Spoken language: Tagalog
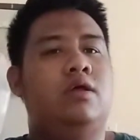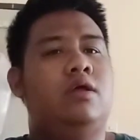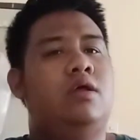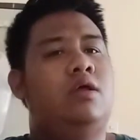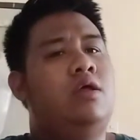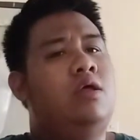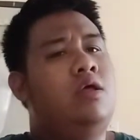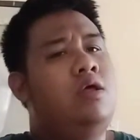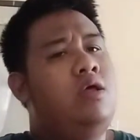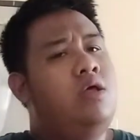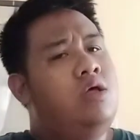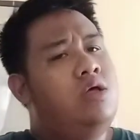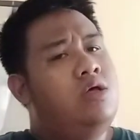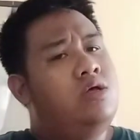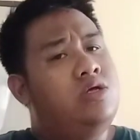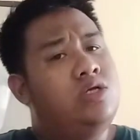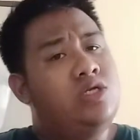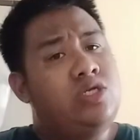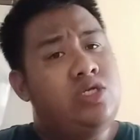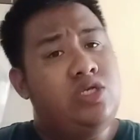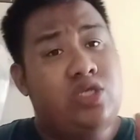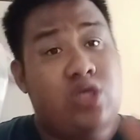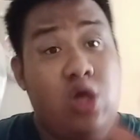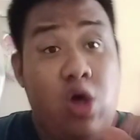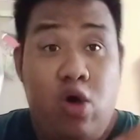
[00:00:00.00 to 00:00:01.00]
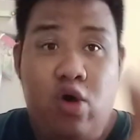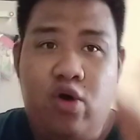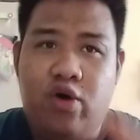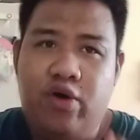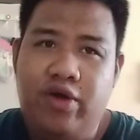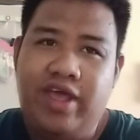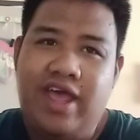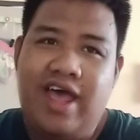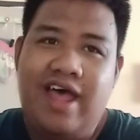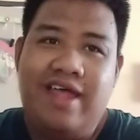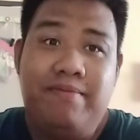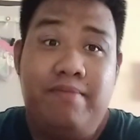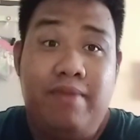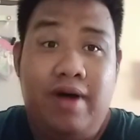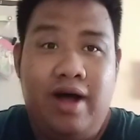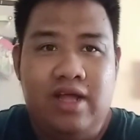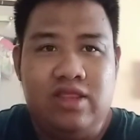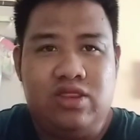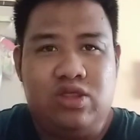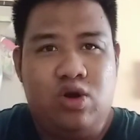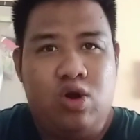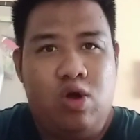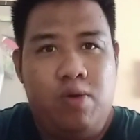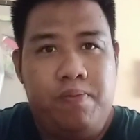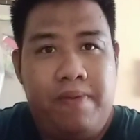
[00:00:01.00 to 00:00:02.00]
So, yan mga
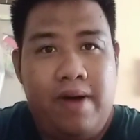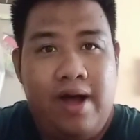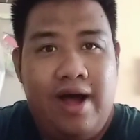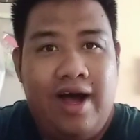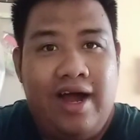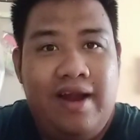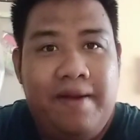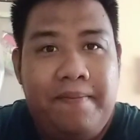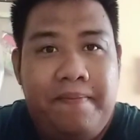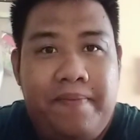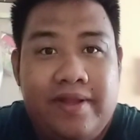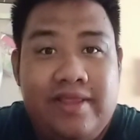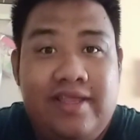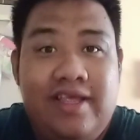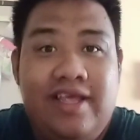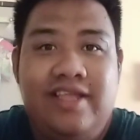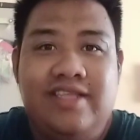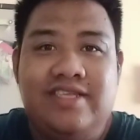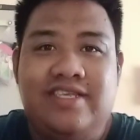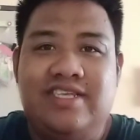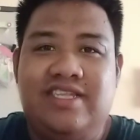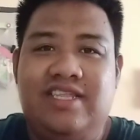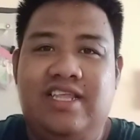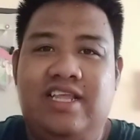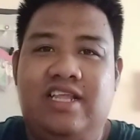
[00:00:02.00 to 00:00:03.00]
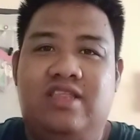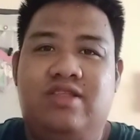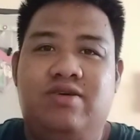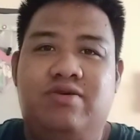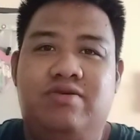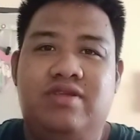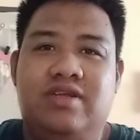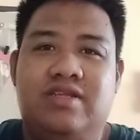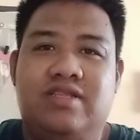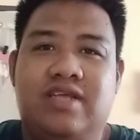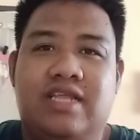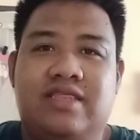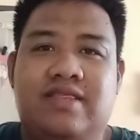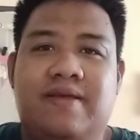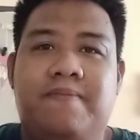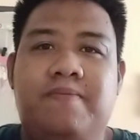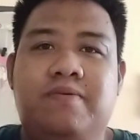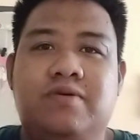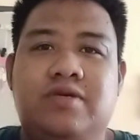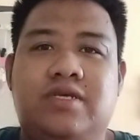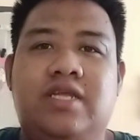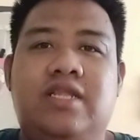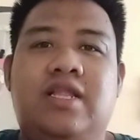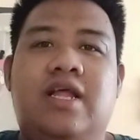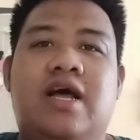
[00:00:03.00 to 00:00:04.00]
tropang kalapatids. Dito ko natatapusin
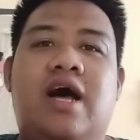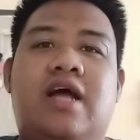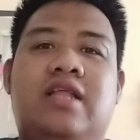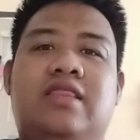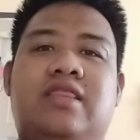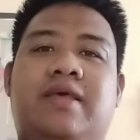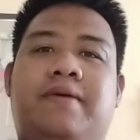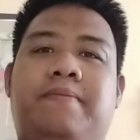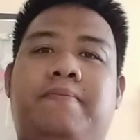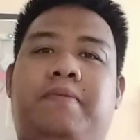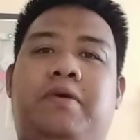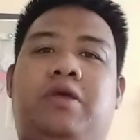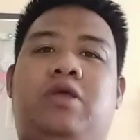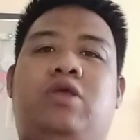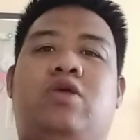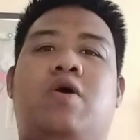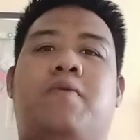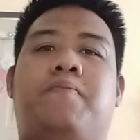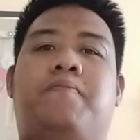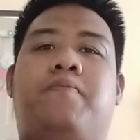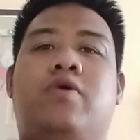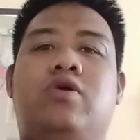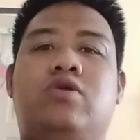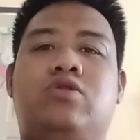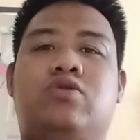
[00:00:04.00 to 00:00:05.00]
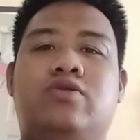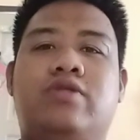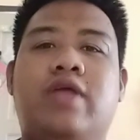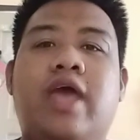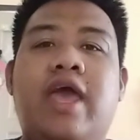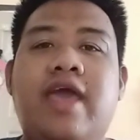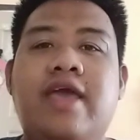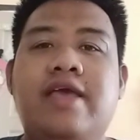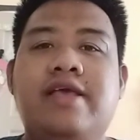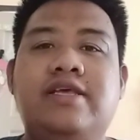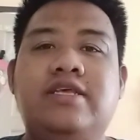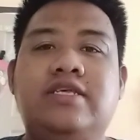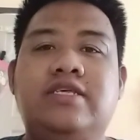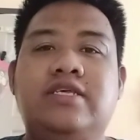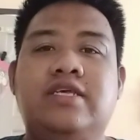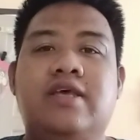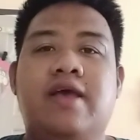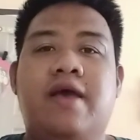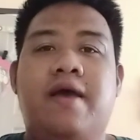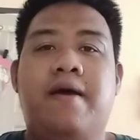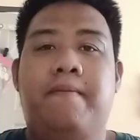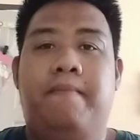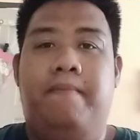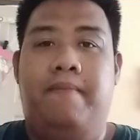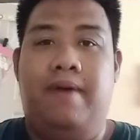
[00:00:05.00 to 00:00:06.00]
ang ating video for today.
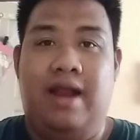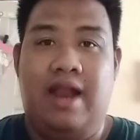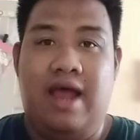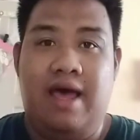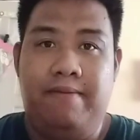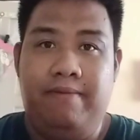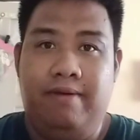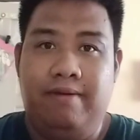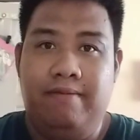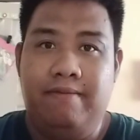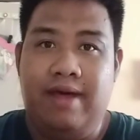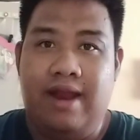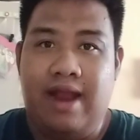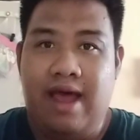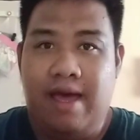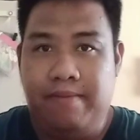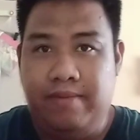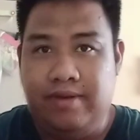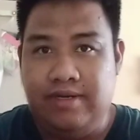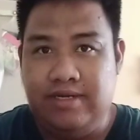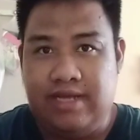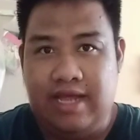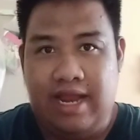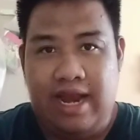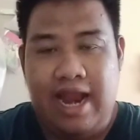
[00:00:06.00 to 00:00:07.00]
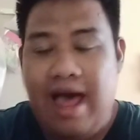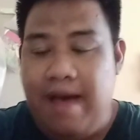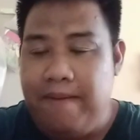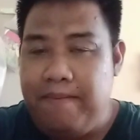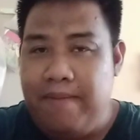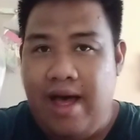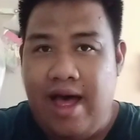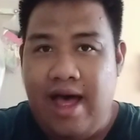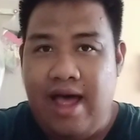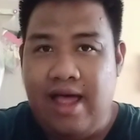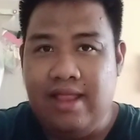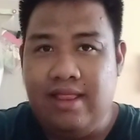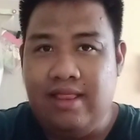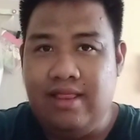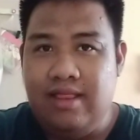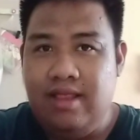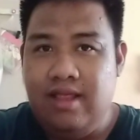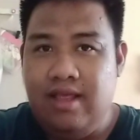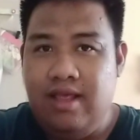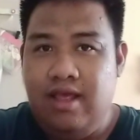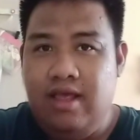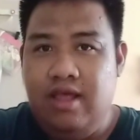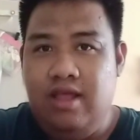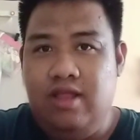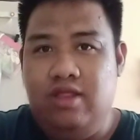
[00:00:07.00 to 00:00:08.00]
Maraming maraming salamat.
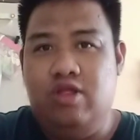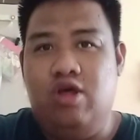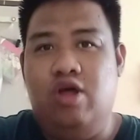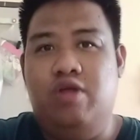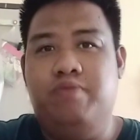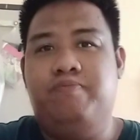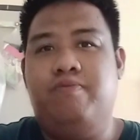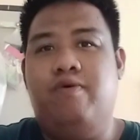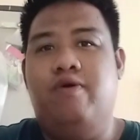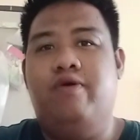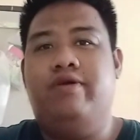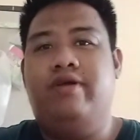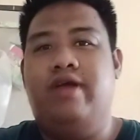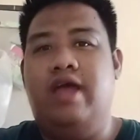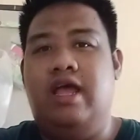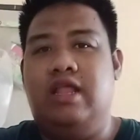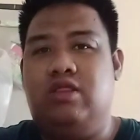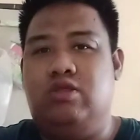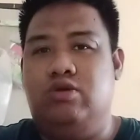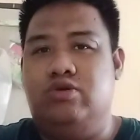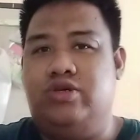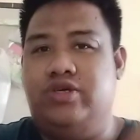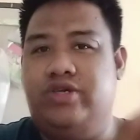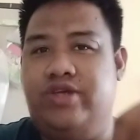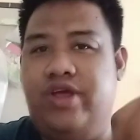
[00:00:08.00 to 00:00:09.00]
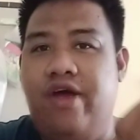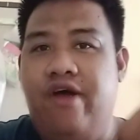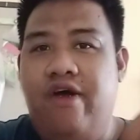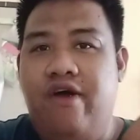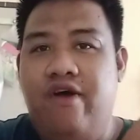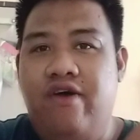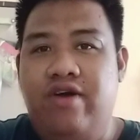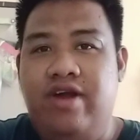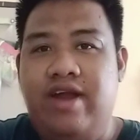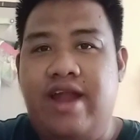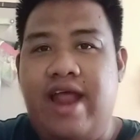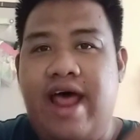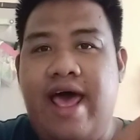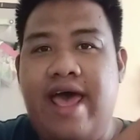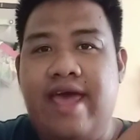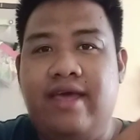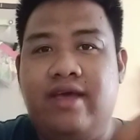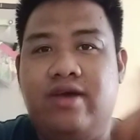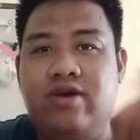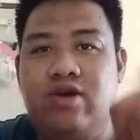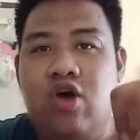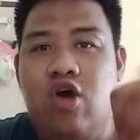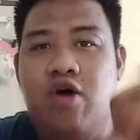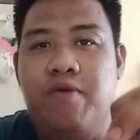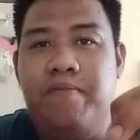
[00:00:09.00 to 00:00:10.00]
Don't forget to share, like,
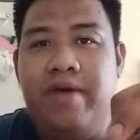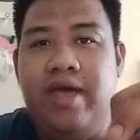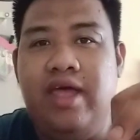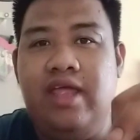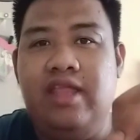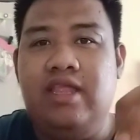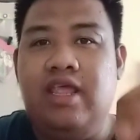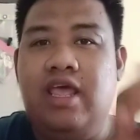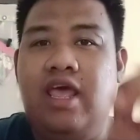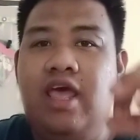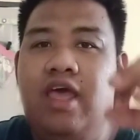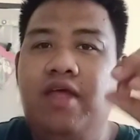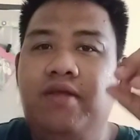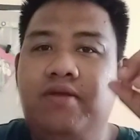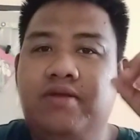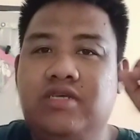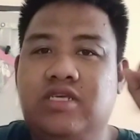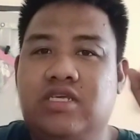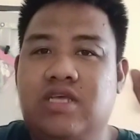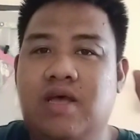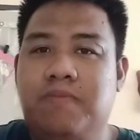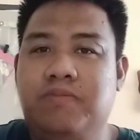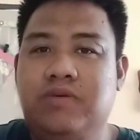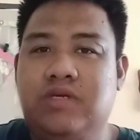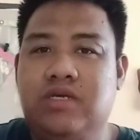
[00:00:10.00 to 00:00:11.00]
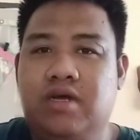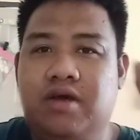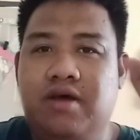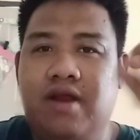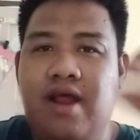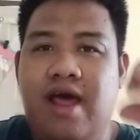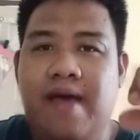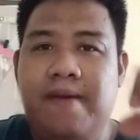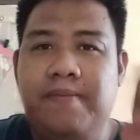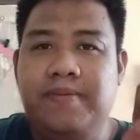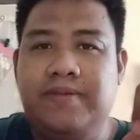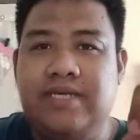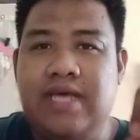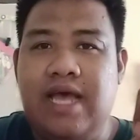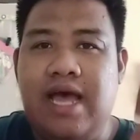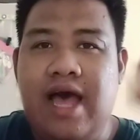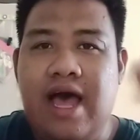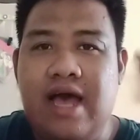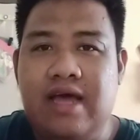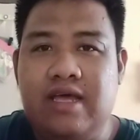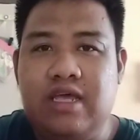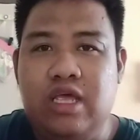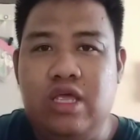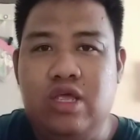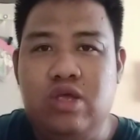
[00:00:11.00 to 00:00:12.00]
comment, and subscribe sa aking
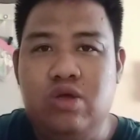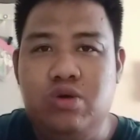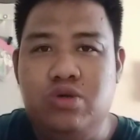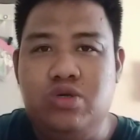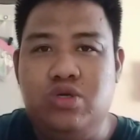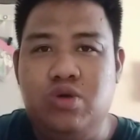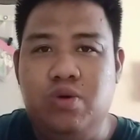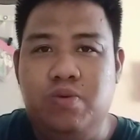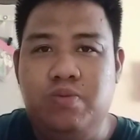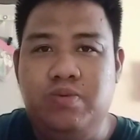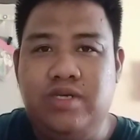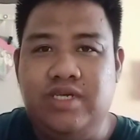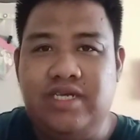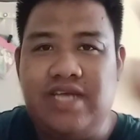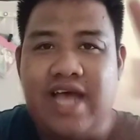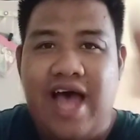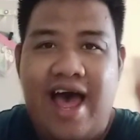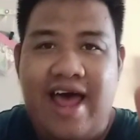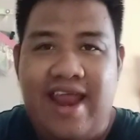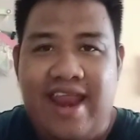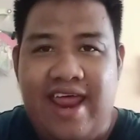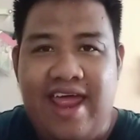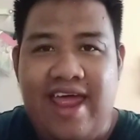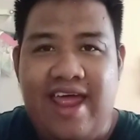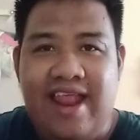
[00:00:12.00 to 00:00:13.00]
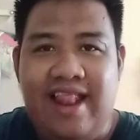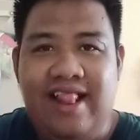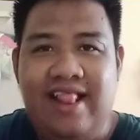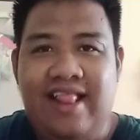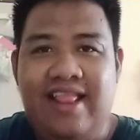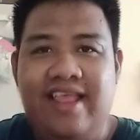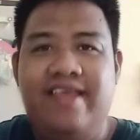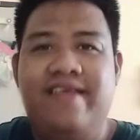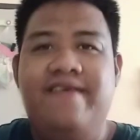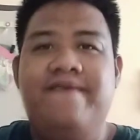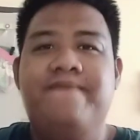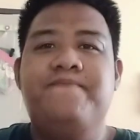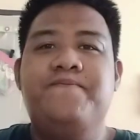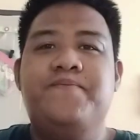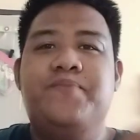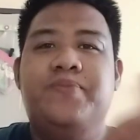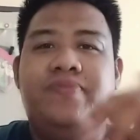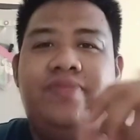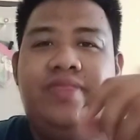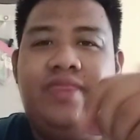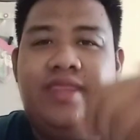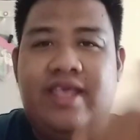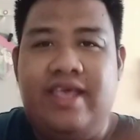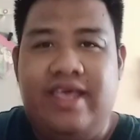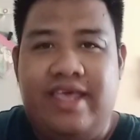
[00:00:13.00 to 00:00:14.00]
YouTube channel.
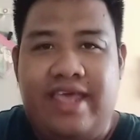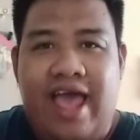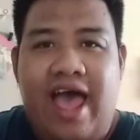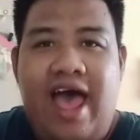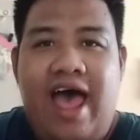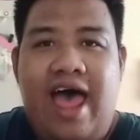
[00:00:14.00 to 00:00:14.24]
Yan mga